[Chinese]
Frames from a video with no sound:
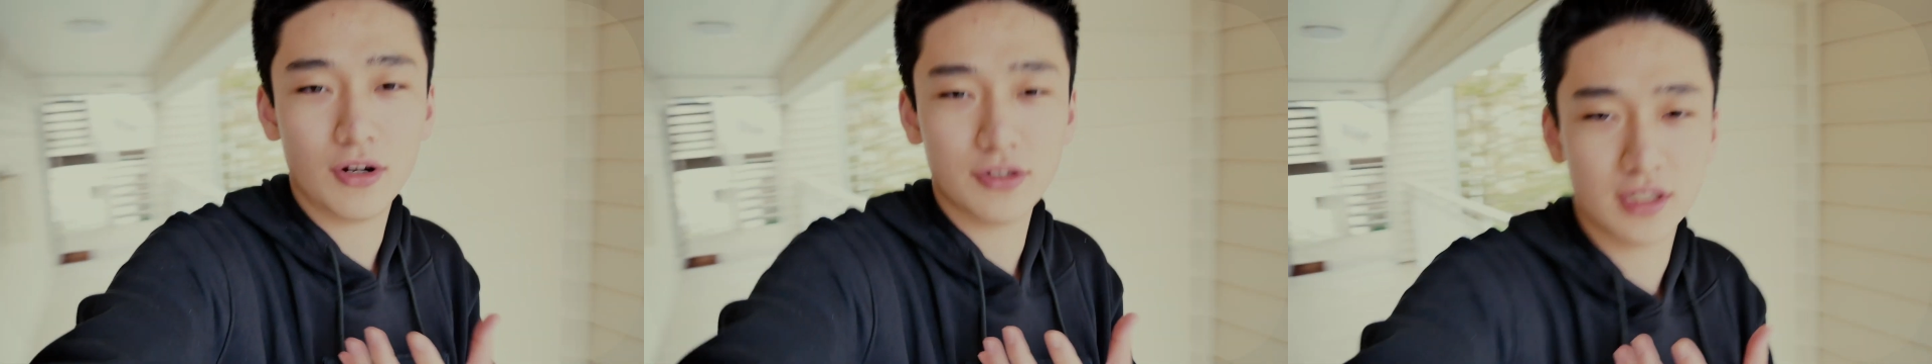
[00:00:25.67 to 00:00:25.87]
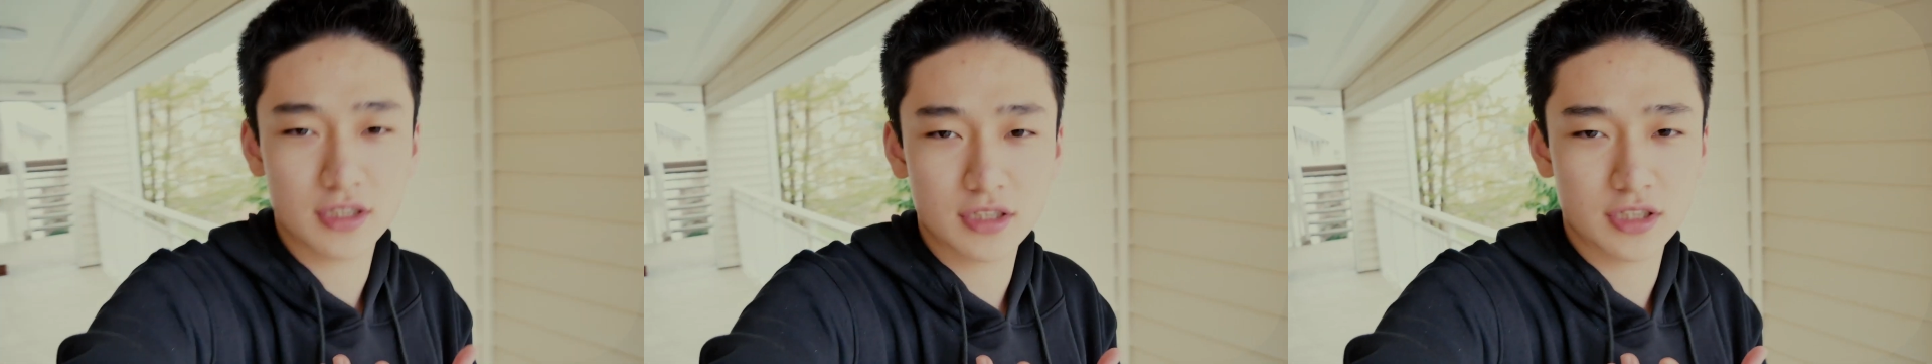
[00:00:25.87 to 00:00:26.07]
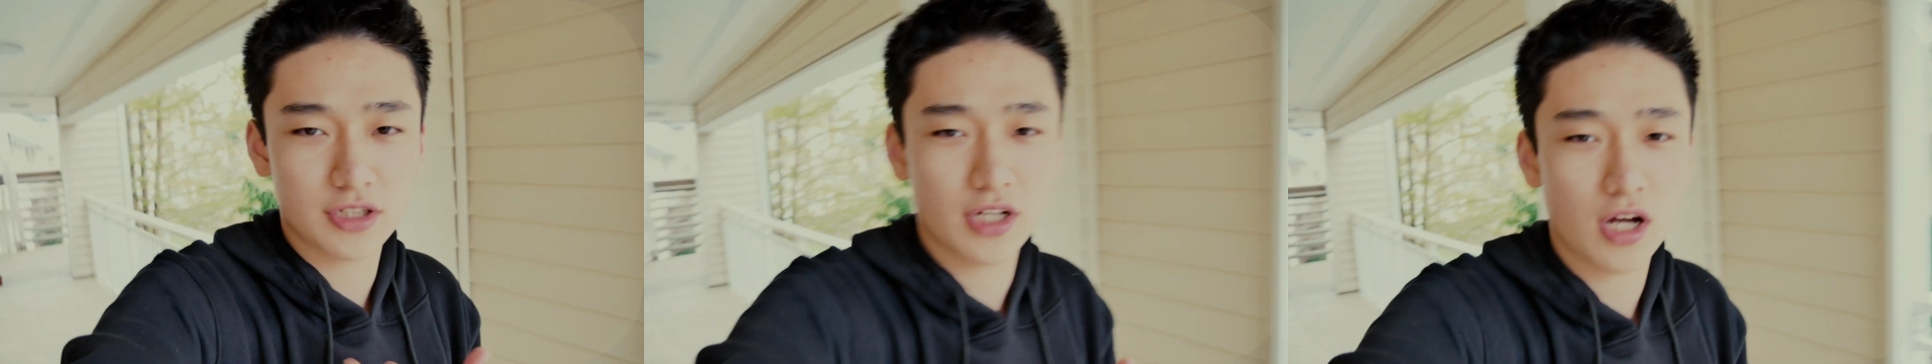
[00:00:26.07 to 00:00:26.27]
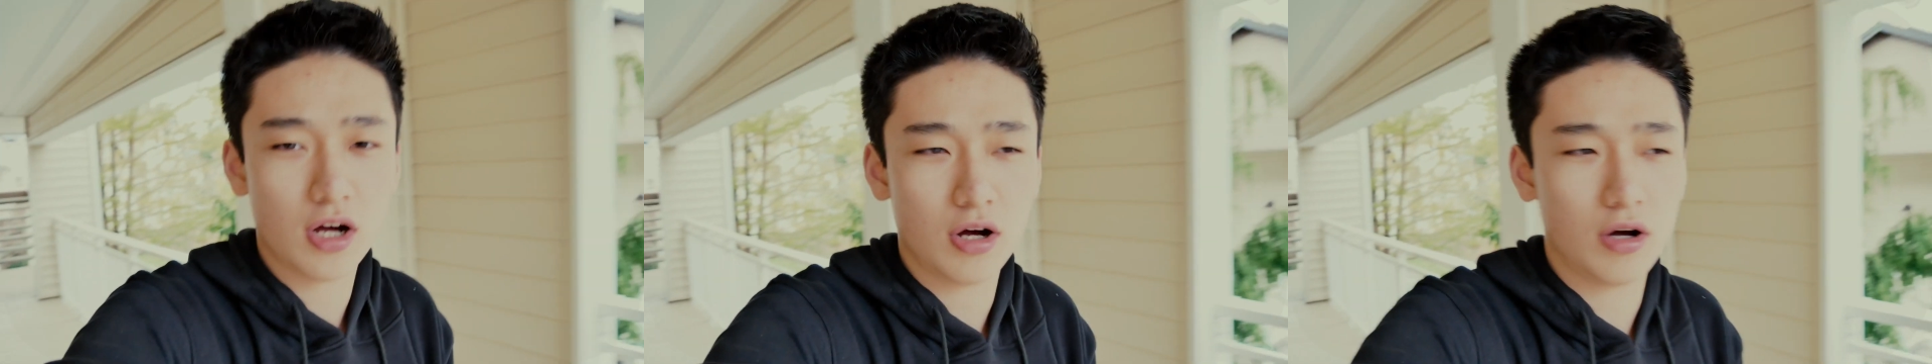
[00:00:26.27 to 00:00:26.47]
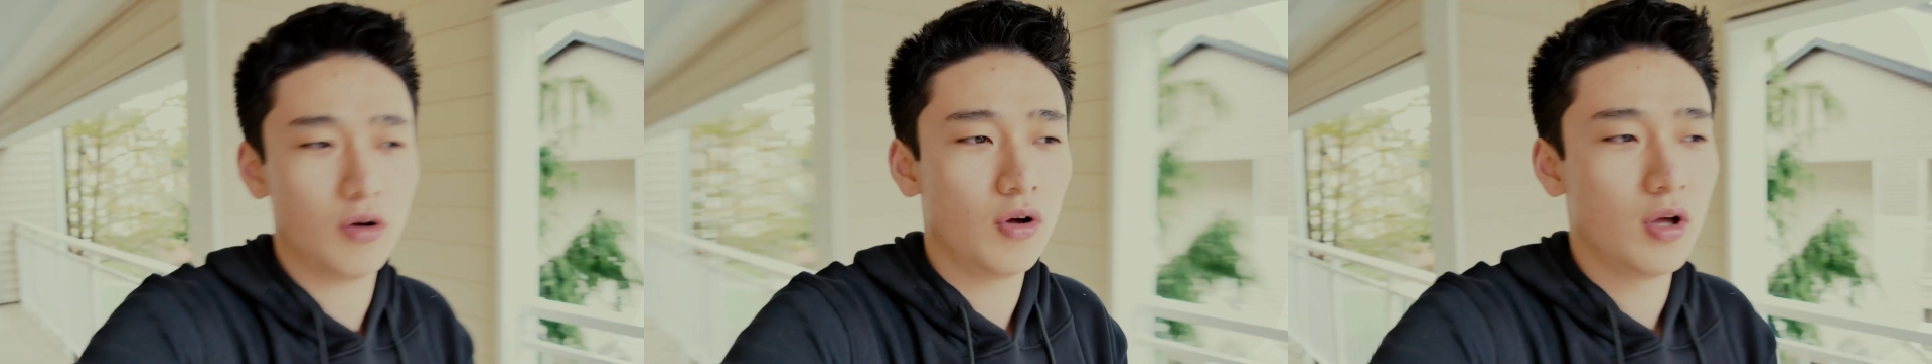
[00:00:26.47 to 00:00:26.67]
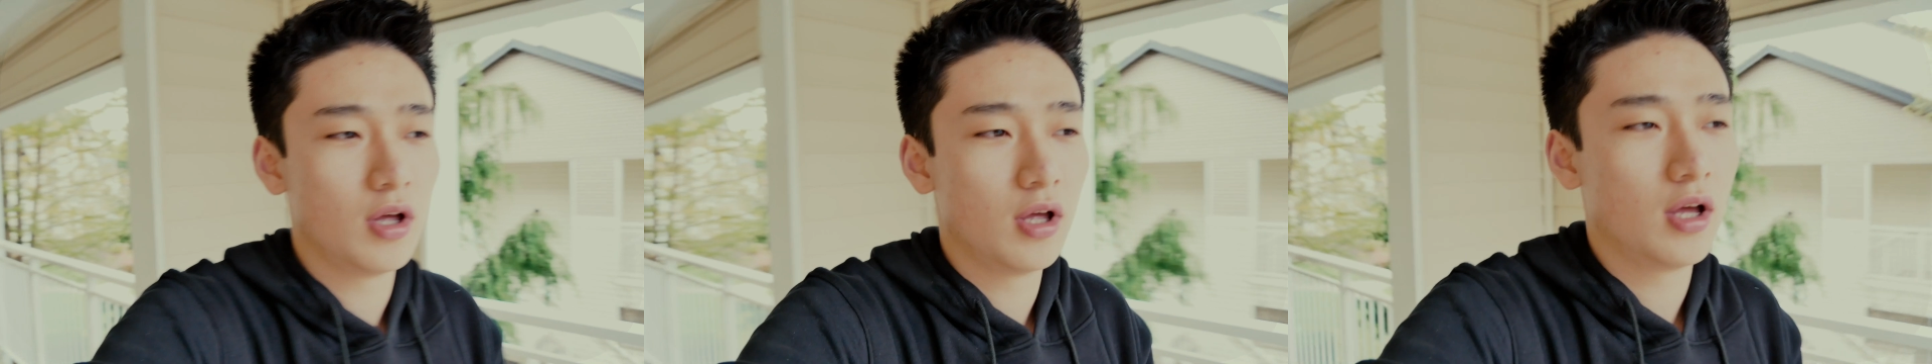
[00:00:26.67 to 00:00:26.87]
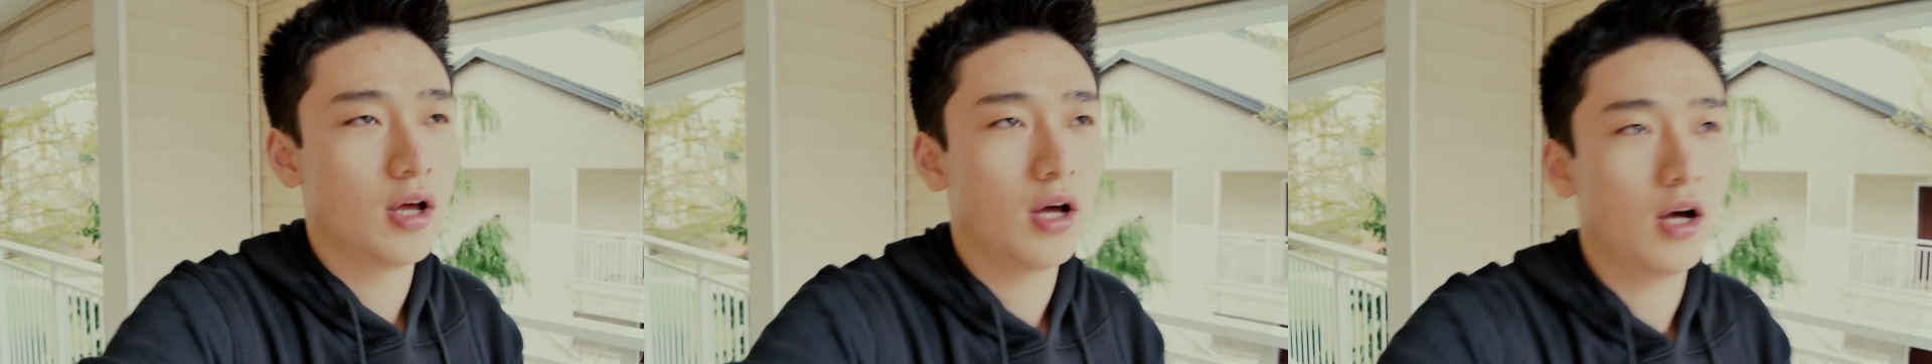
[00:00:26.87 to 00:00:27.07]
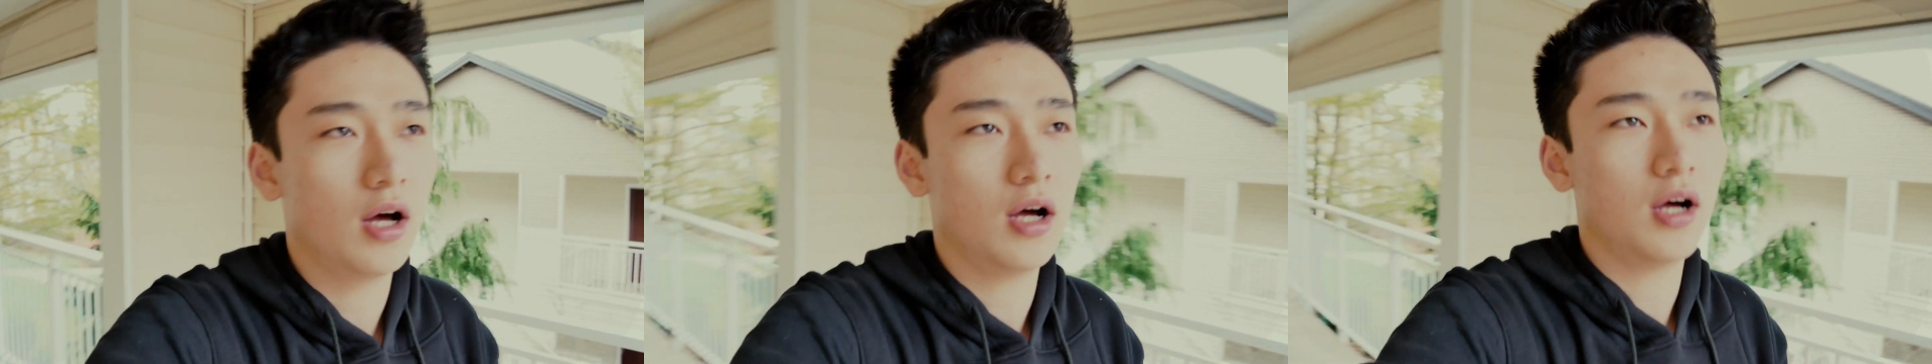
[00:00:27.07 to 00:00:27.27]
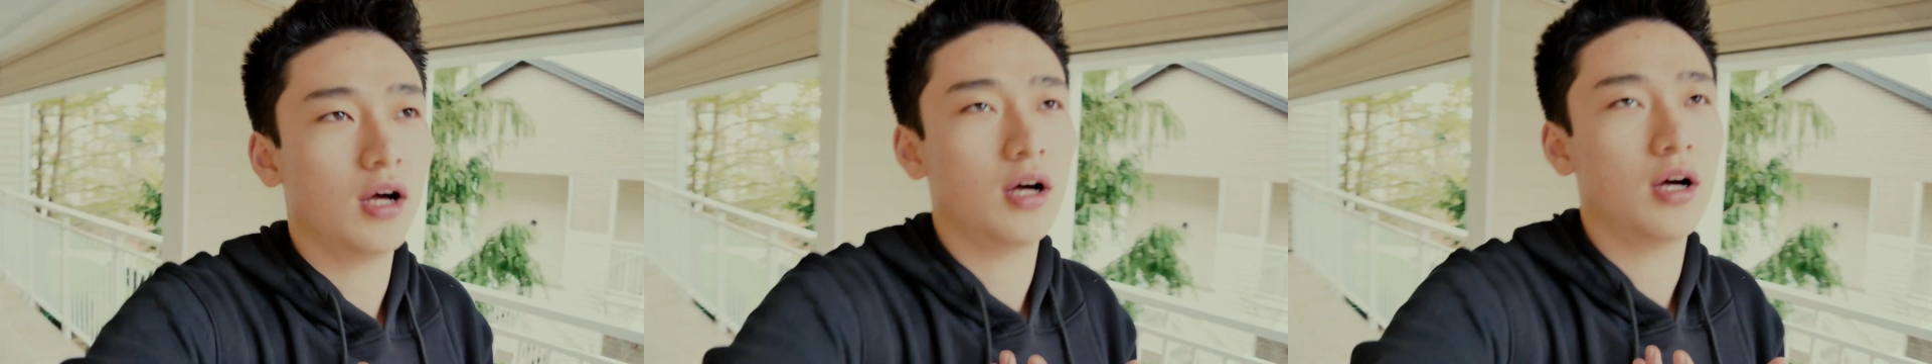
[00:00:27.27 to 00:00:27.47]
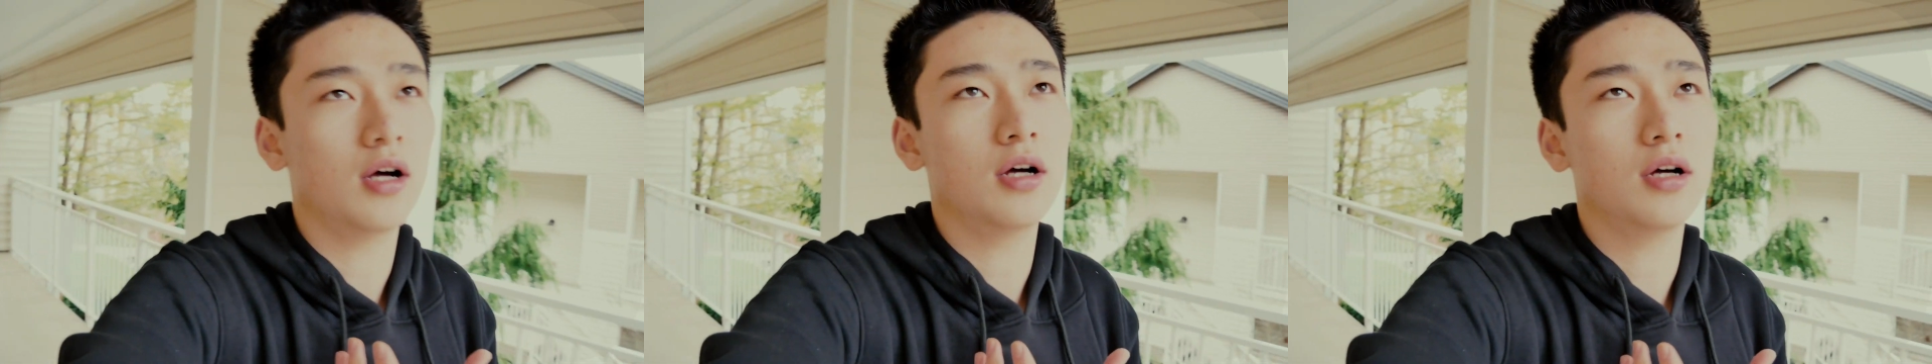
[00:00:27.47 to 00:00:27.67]
好像是要
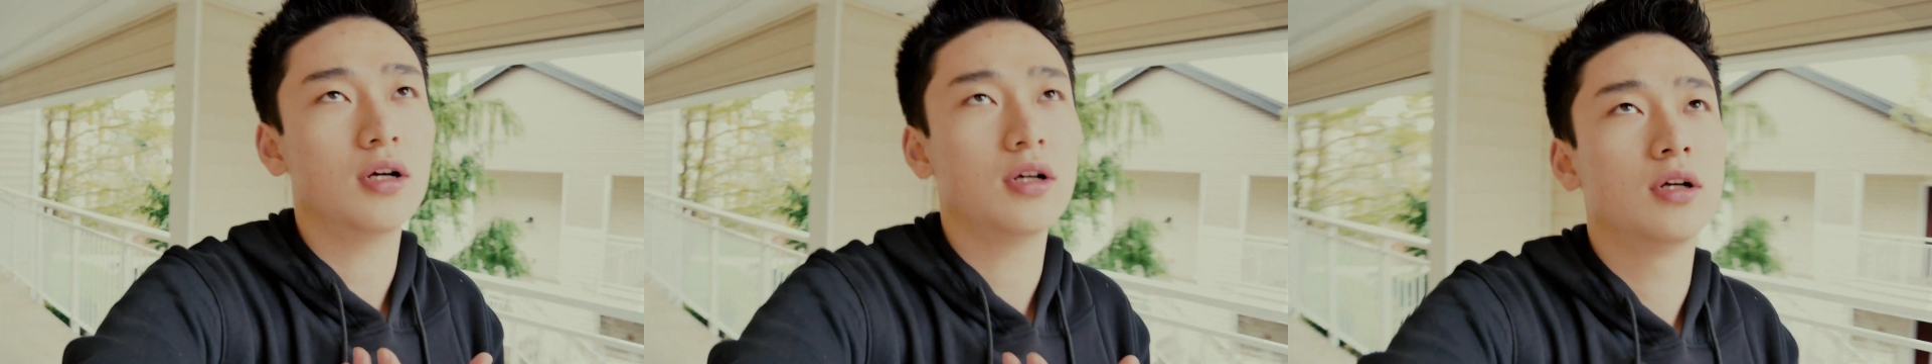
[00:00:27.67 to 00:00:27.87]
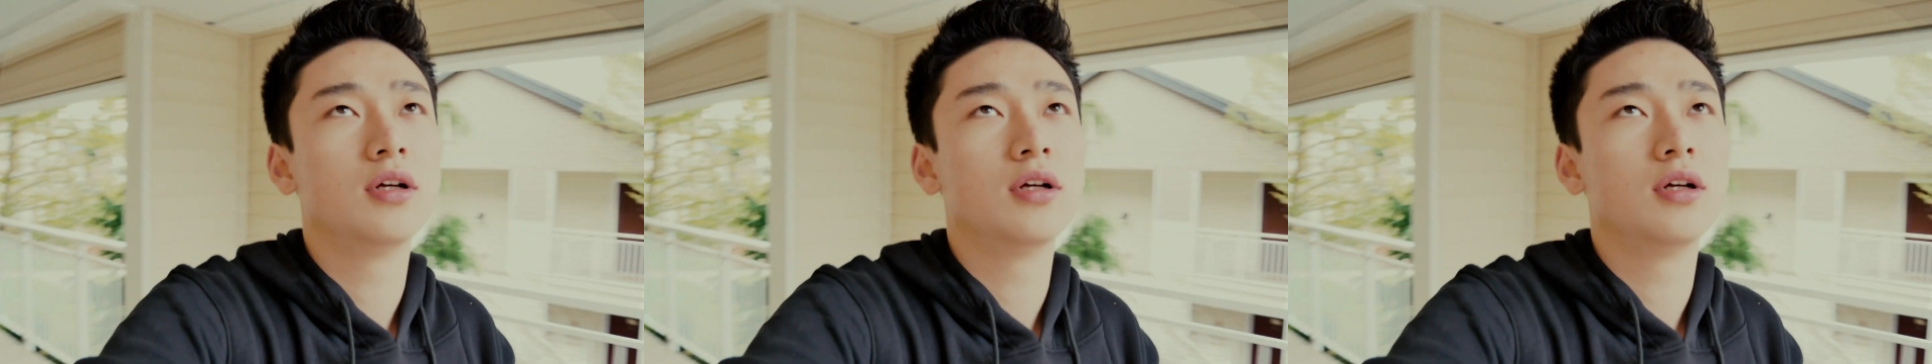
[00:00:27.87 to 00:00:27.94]
呃。